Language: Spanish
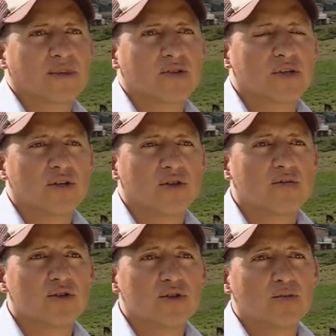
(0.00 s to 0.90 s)
nos ayuda
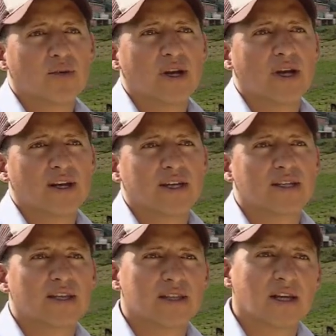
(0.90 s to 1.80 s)
mucho para
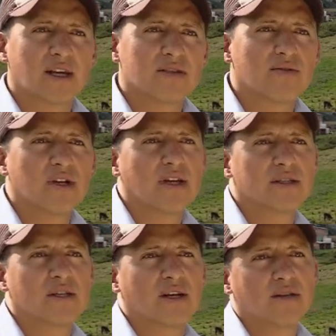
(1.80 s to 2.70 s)
resaltar las
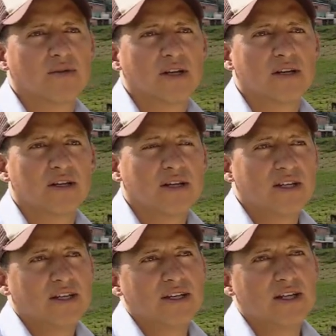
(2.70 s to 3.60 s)
cualidades del animal
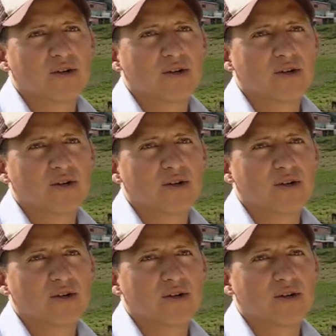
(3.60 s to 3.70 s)
y en